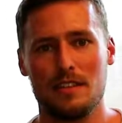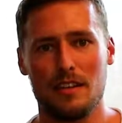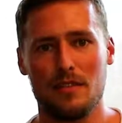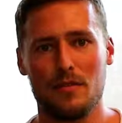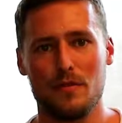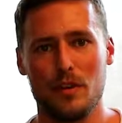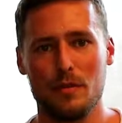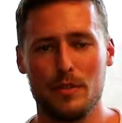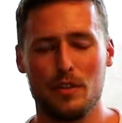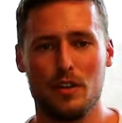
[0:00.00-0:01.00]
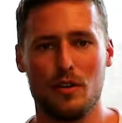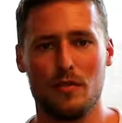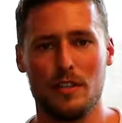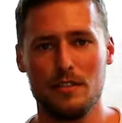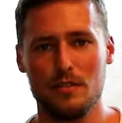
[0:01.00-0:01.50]
dann folg mir doch
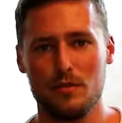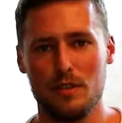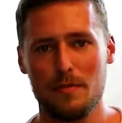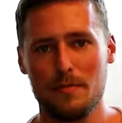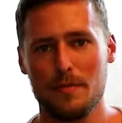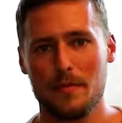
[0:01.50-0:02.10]
auf Instagram.